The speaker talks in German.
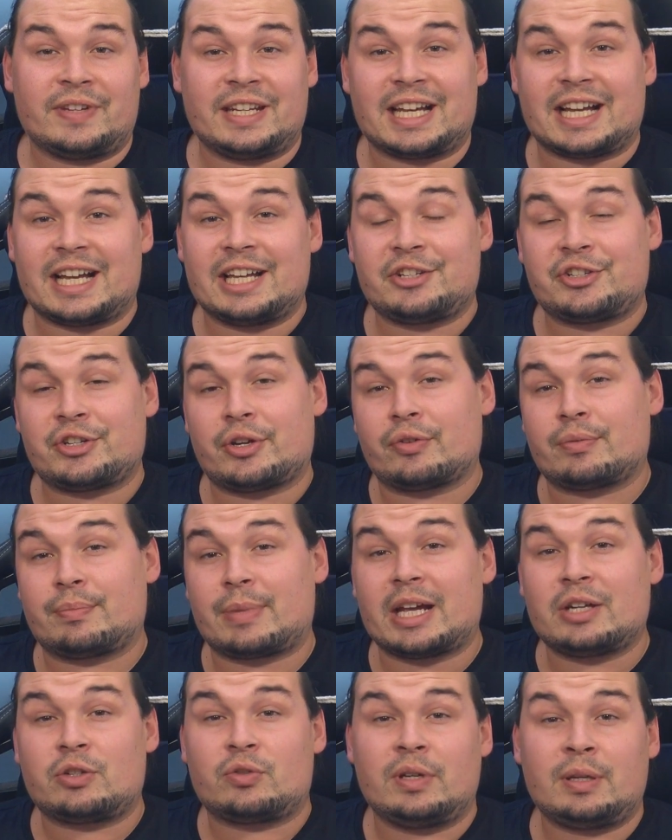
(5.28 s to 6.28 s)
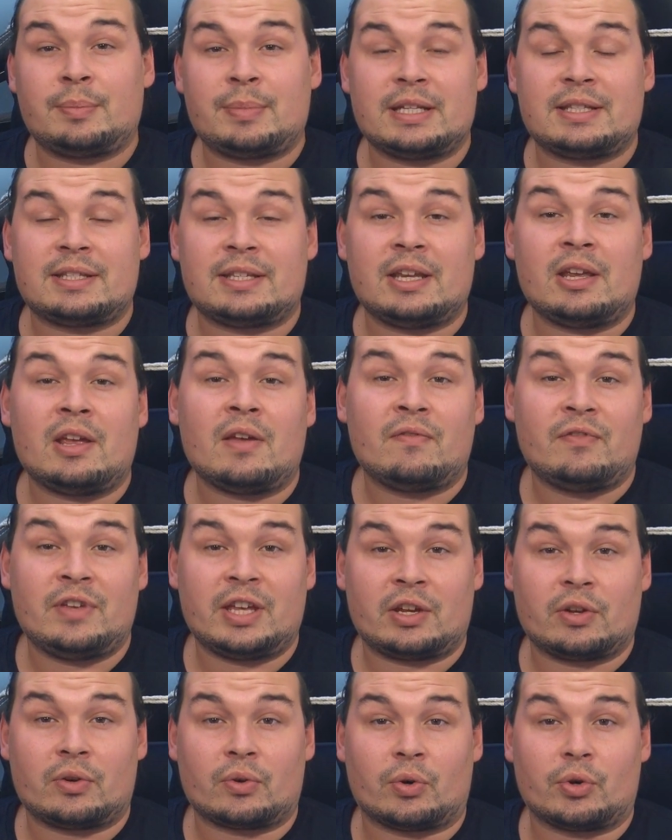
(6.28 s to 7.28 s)
wieder reinschaut bei TreatPC. Wir
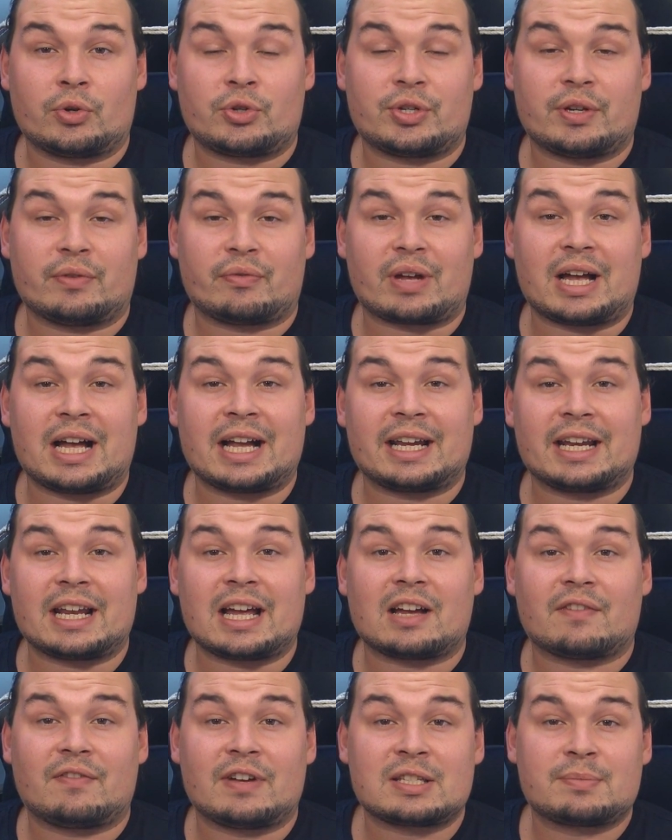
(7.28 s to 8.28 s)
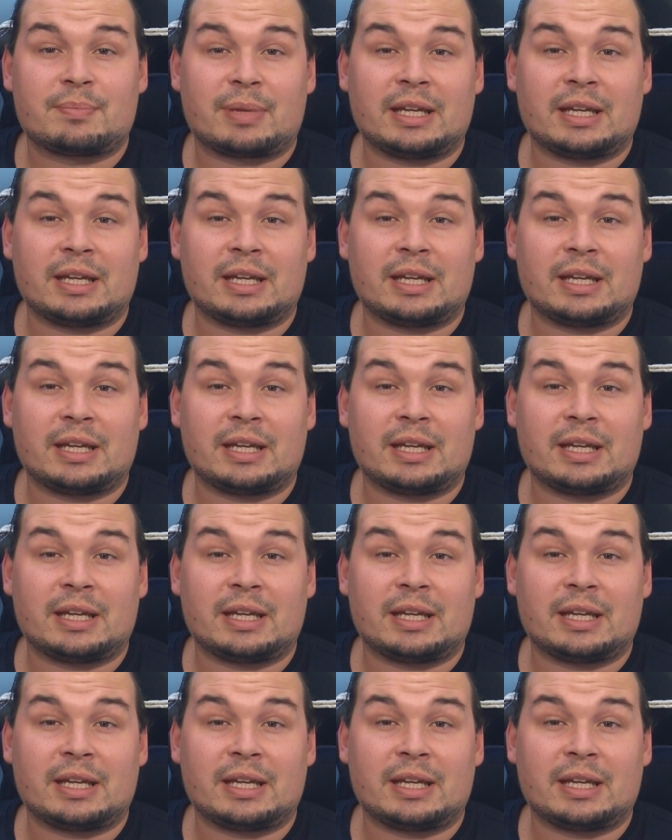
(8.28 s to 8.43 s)
gehen heute der Frage nach, was